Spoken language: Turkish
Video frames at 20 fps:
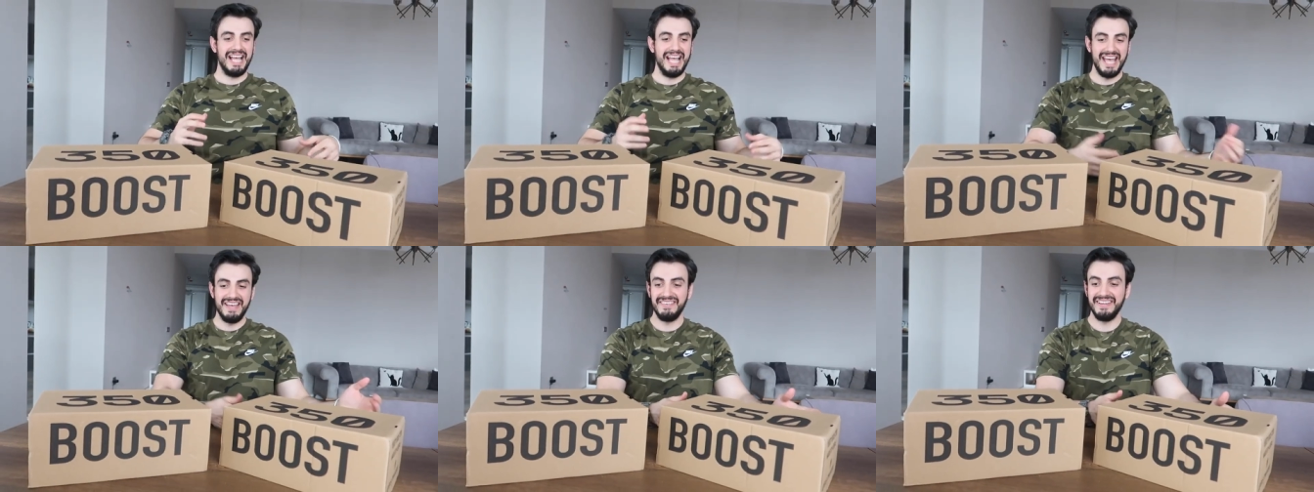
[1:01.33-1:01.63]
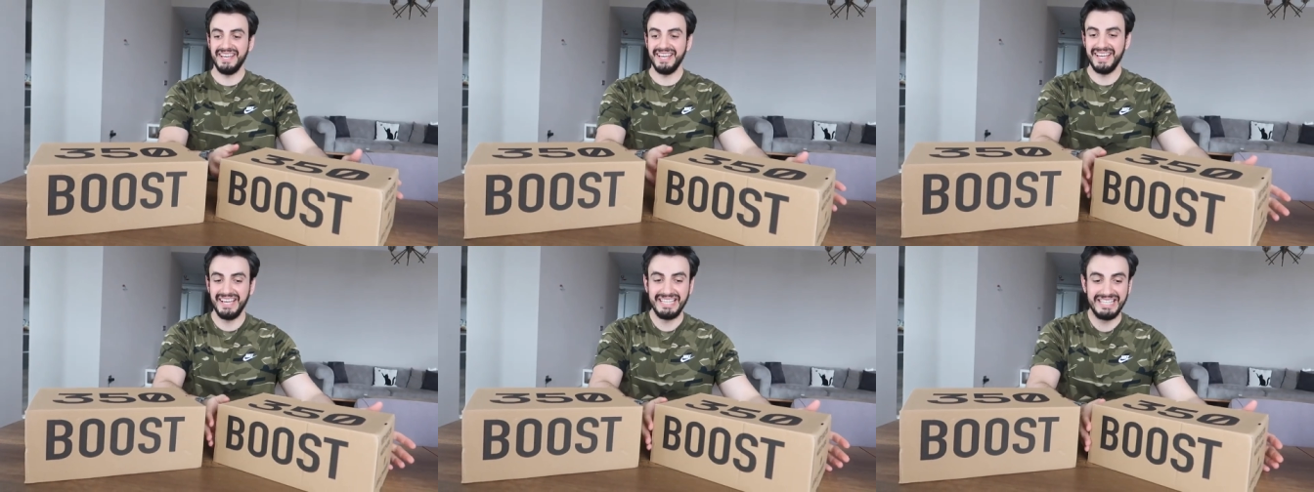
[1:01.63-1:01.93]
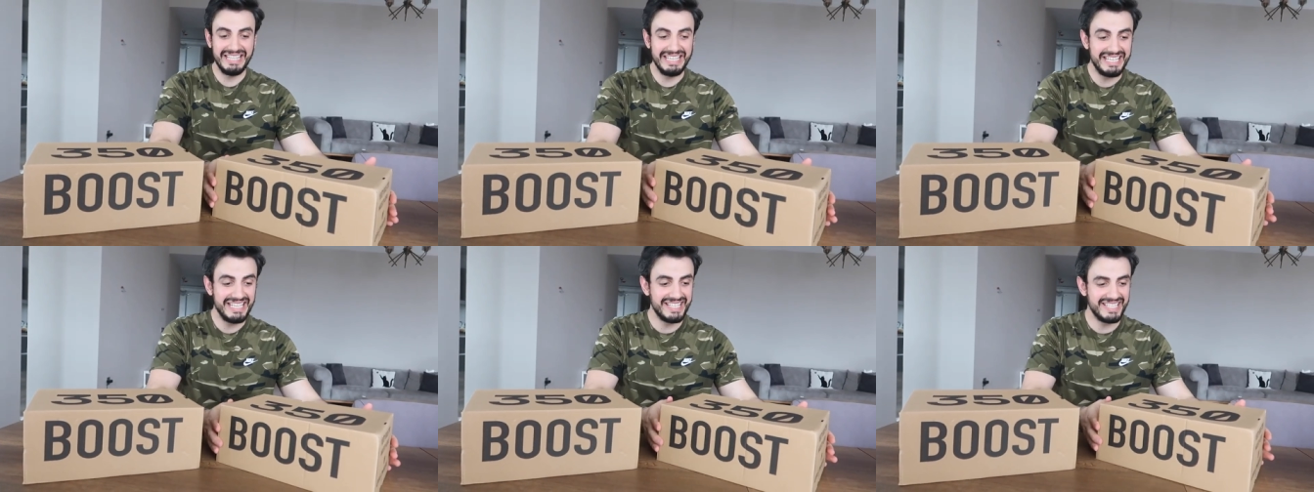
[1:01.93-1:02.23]
Evet,
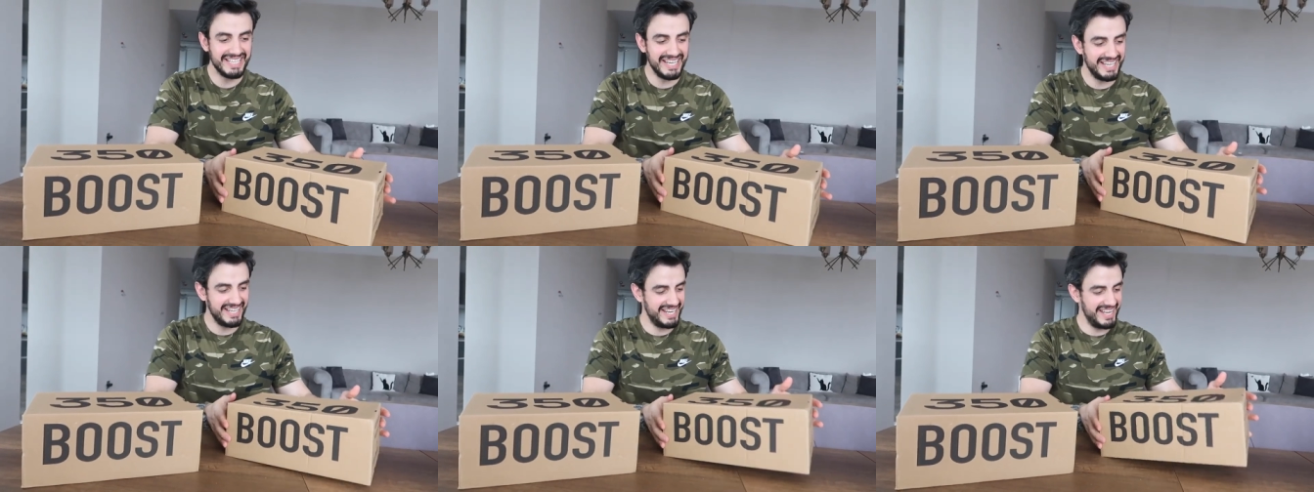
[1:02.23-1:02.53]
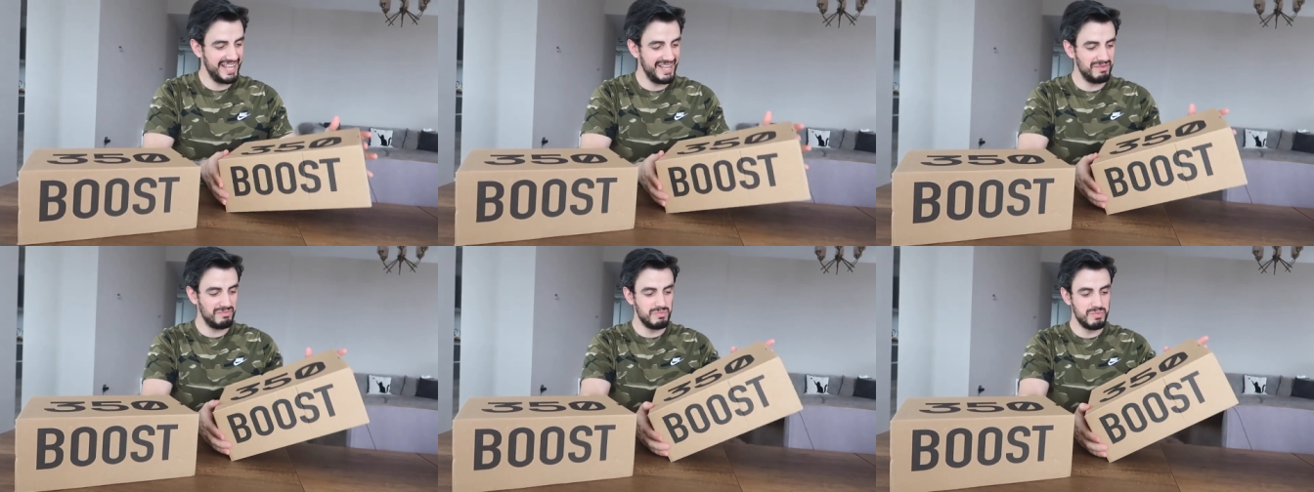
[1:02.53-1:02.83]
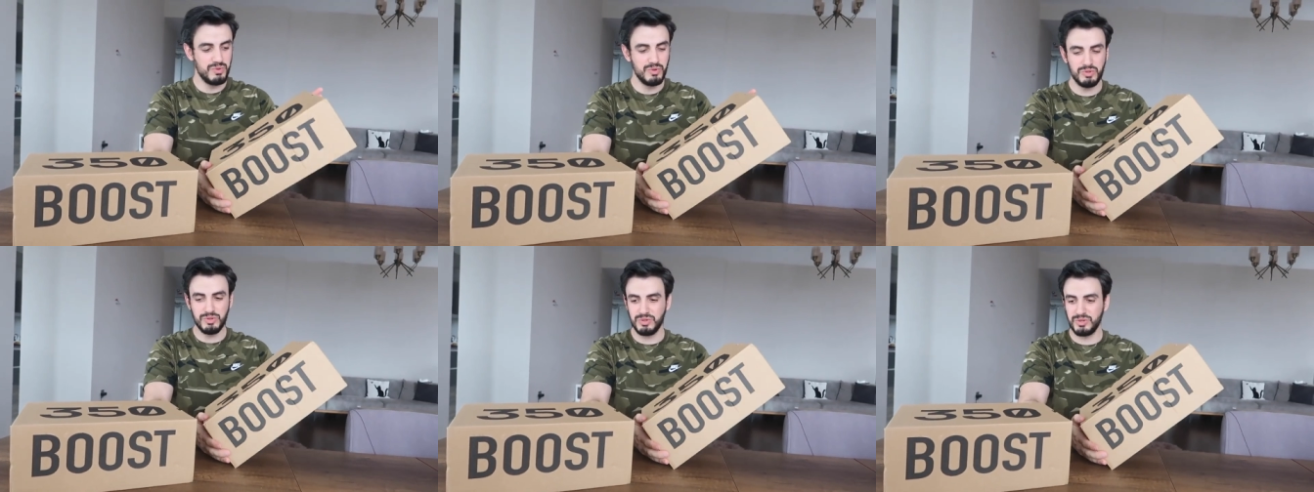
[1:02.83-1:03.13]
iki tane
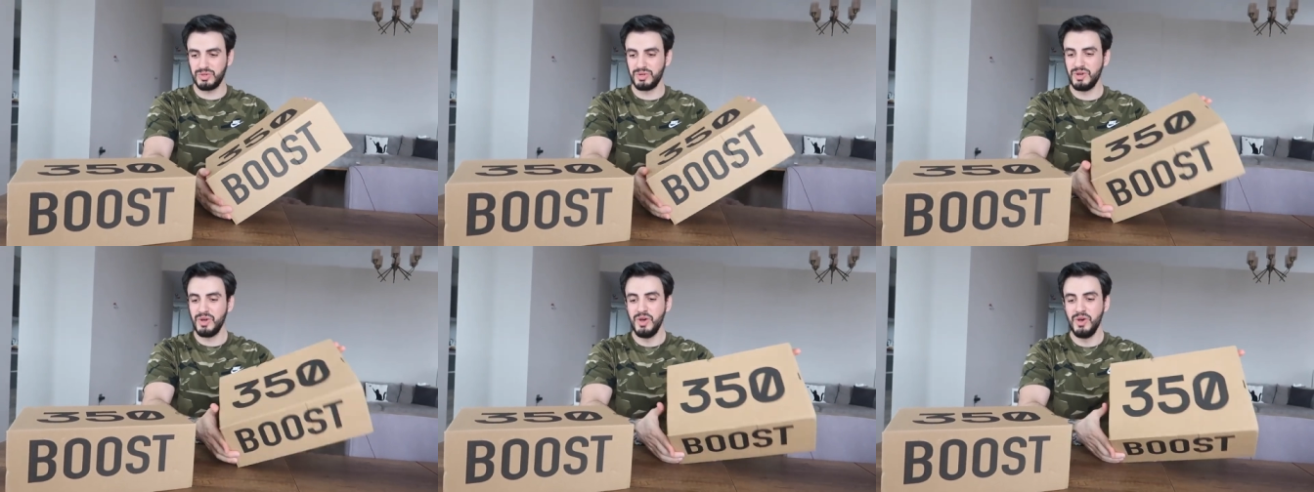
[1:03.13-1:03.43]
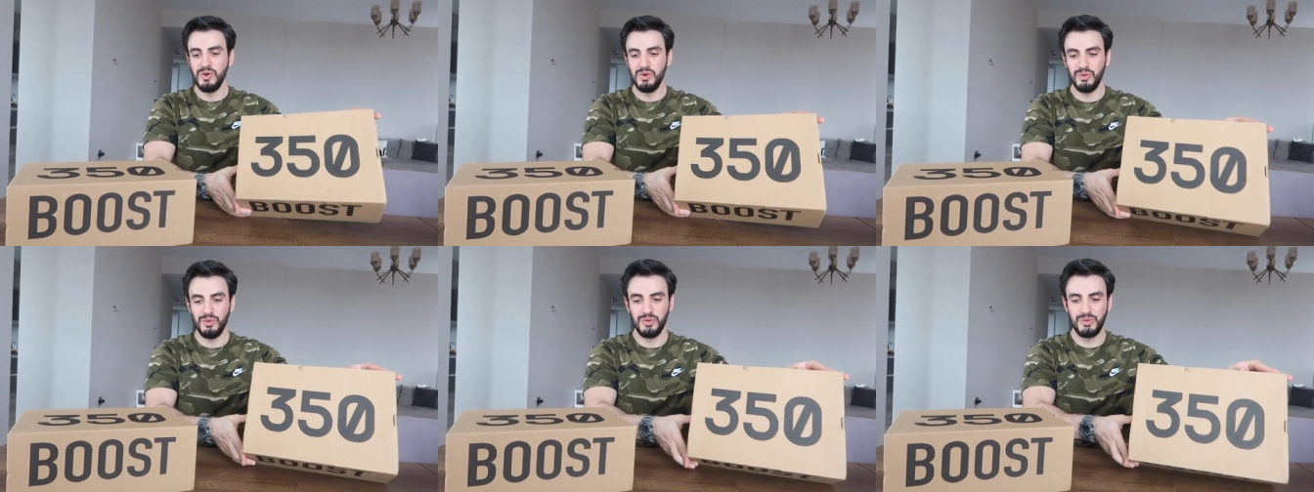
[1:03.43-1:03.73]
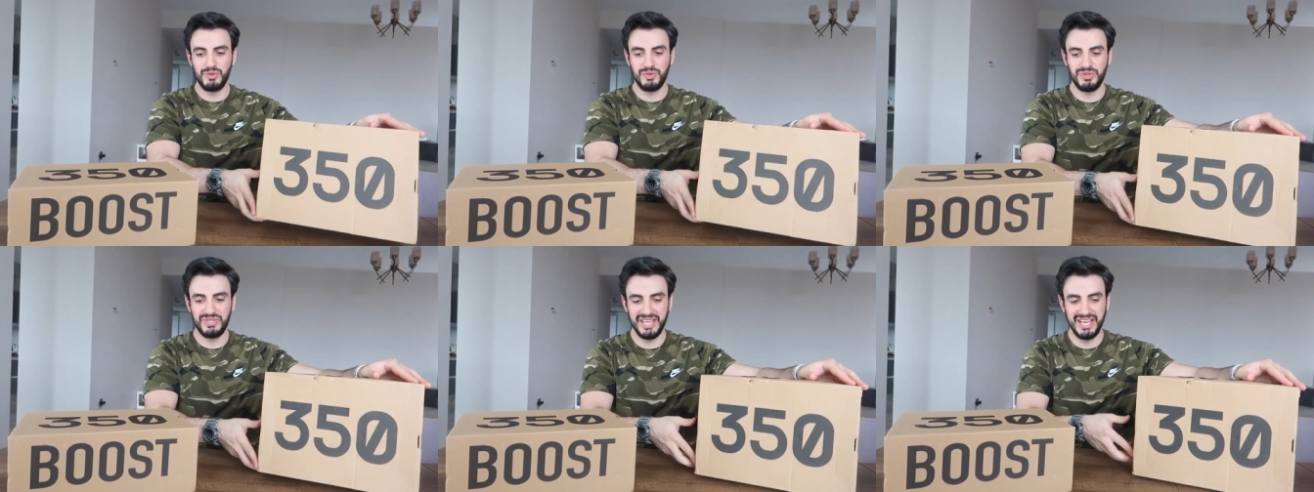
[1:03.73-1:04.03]
Boost
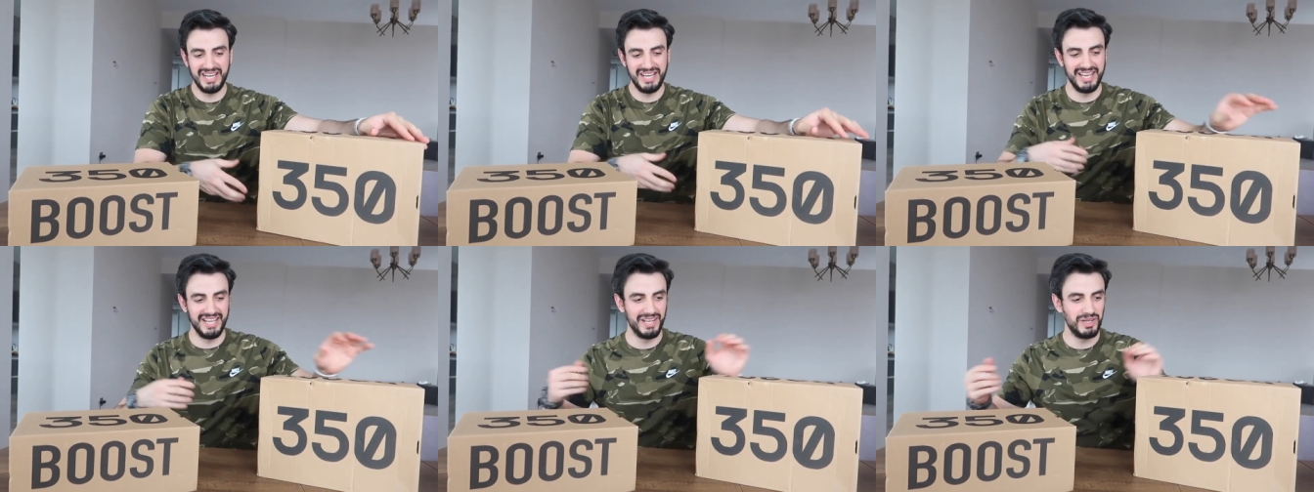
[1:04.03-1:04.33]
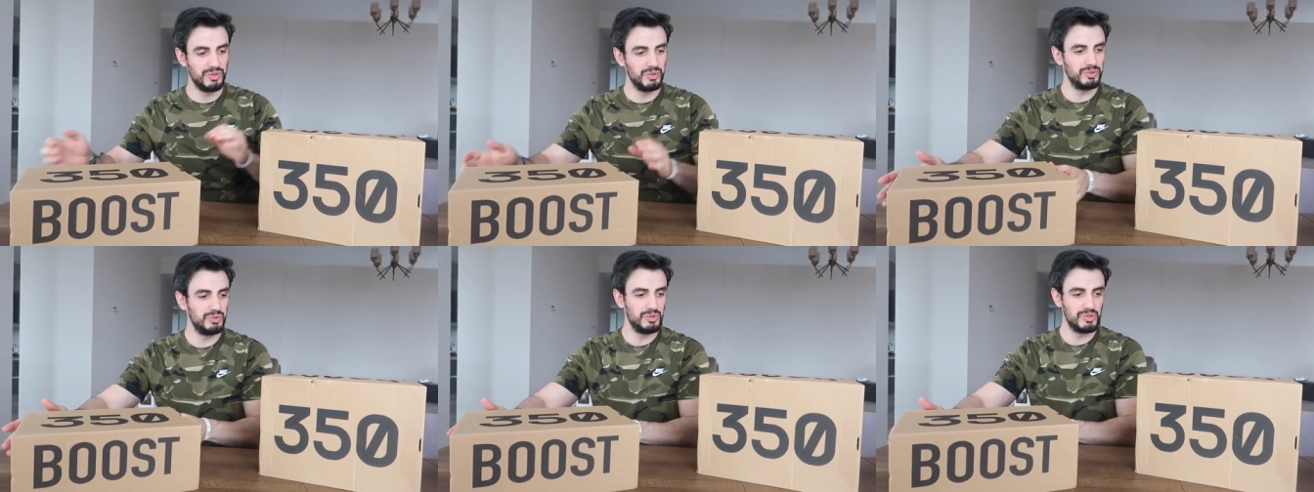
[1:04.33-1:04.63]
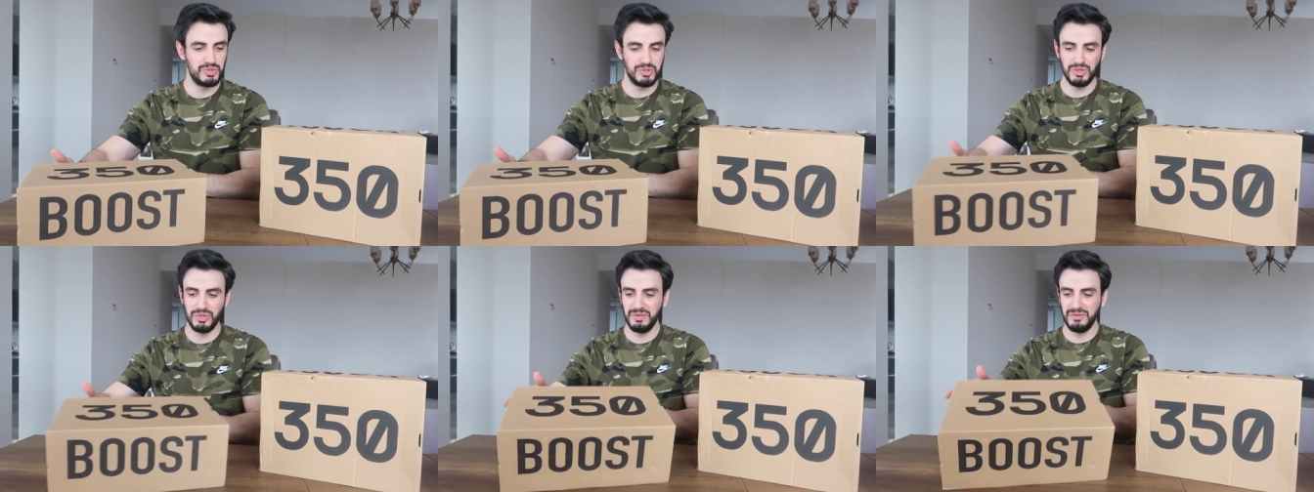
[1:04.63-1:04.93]
350
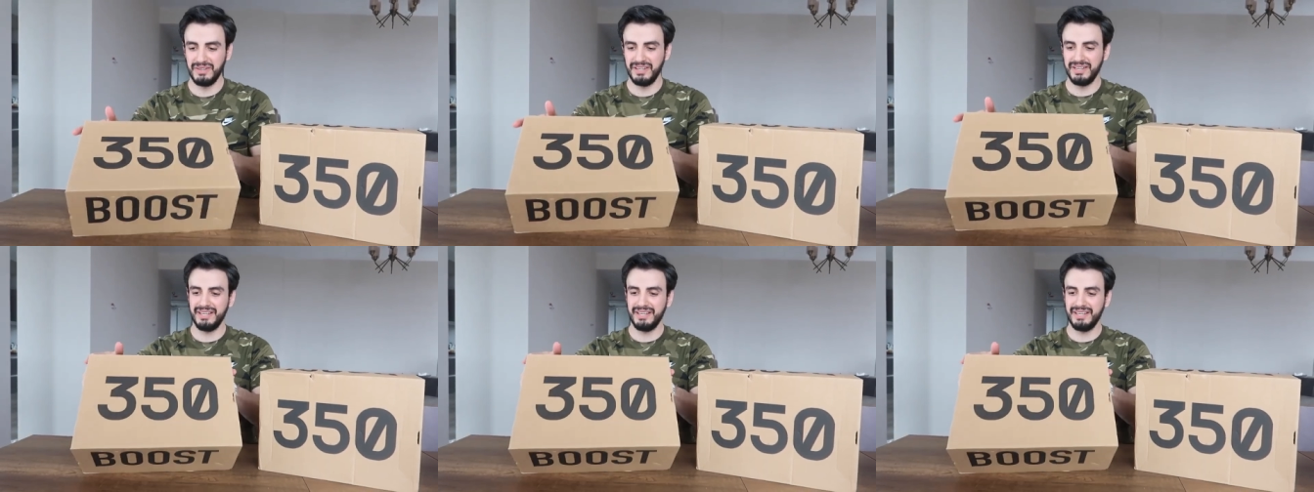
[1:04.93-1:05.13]
kutusu.